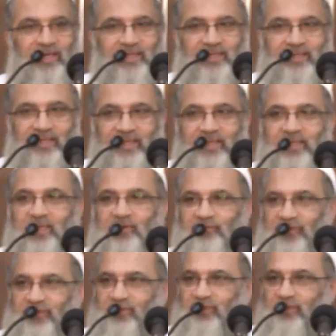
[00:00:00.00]
على ذلك
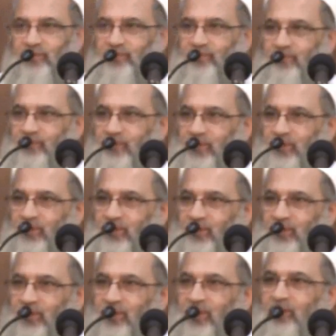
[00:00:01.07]
فترة
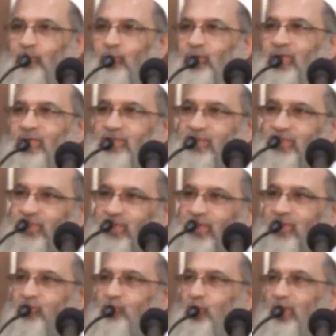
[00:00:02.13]
لا
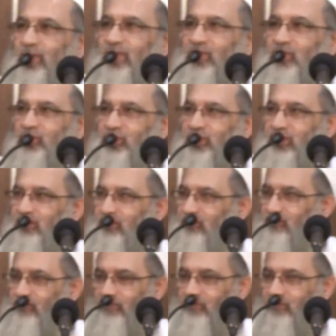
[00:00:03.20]
الملينات ولا أي شيء
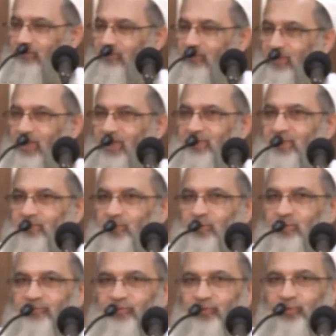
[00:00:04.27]
أتت
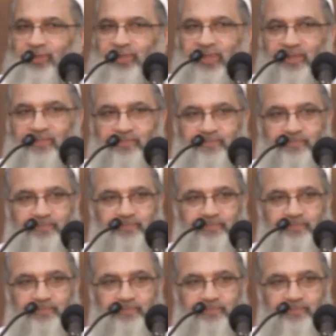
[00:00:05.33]
بمفعولها